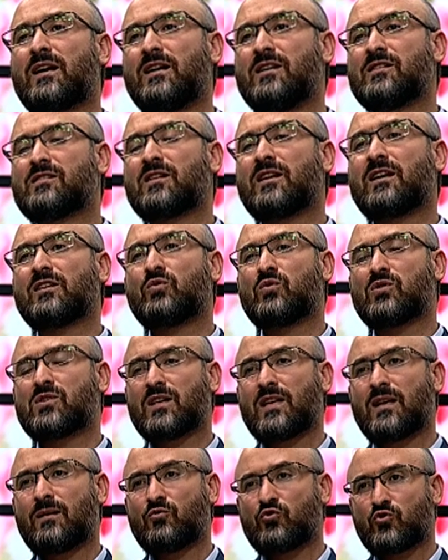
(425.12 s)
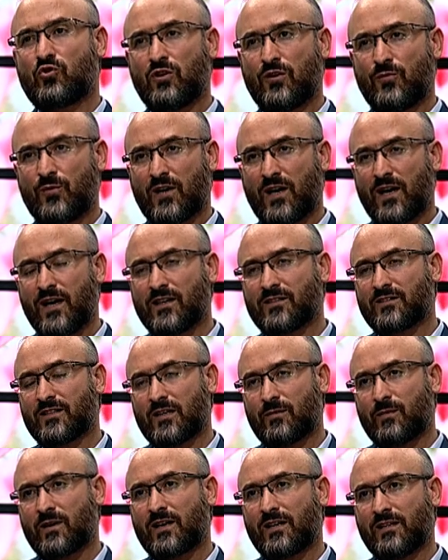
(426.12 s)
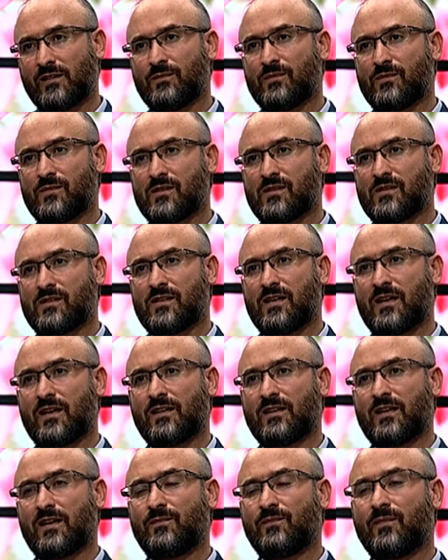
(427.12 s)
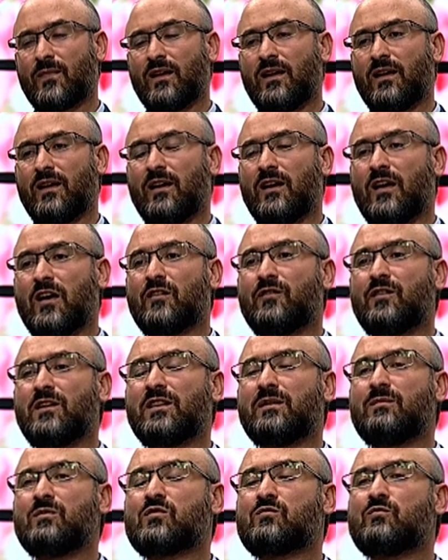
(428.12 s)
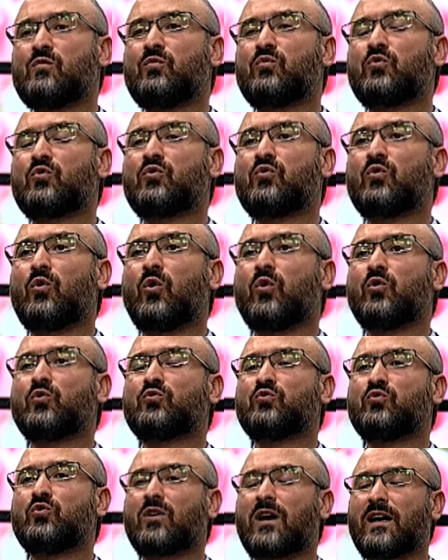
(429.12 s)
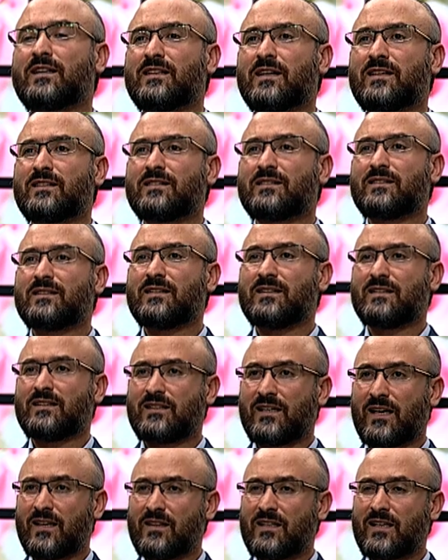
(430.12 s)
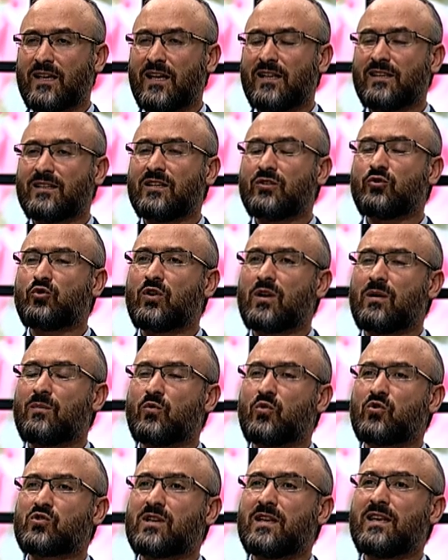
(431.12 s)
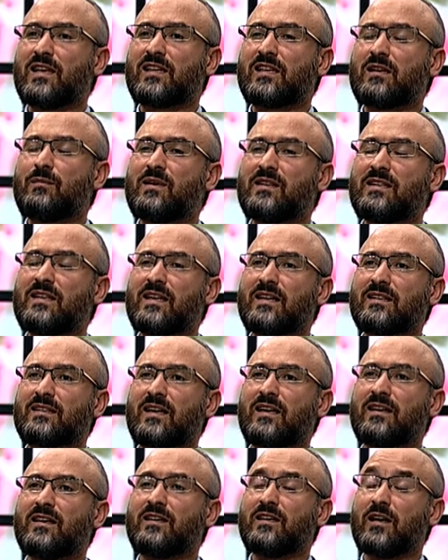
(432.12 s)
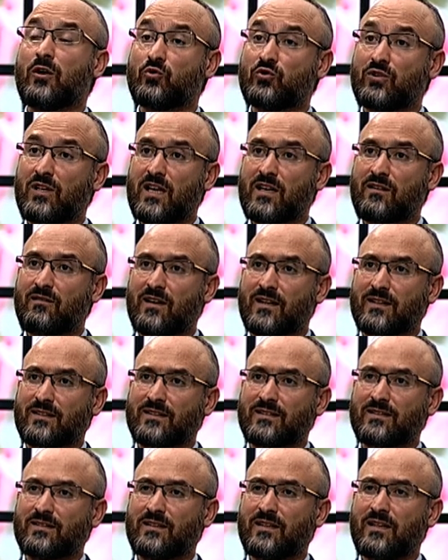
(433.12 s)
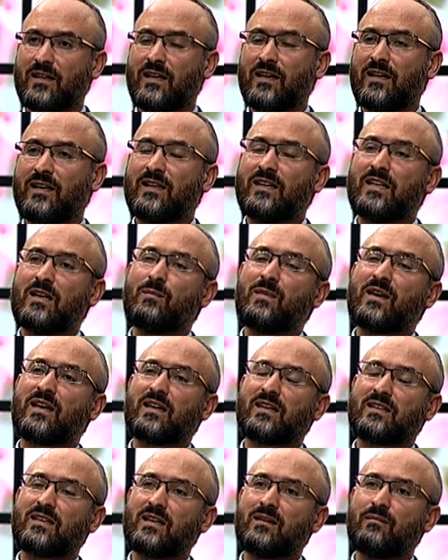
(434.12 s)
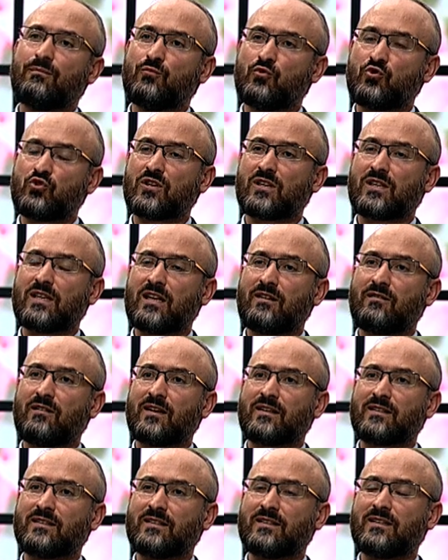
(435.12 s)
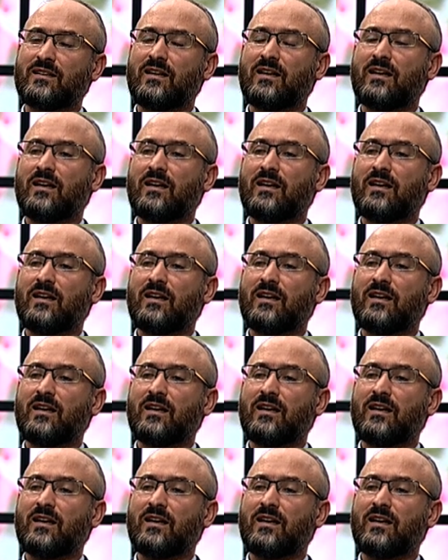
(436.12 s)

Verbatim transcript: aleyhissalatü vesselamın şöyle bir hayatına bakalım siyerine. Efendimiz mümkün olduğu kadar kendi geldiği dönemde özellikle Medine'de Yahudiler vardı. Yine Mekke'de müşrikler vardı.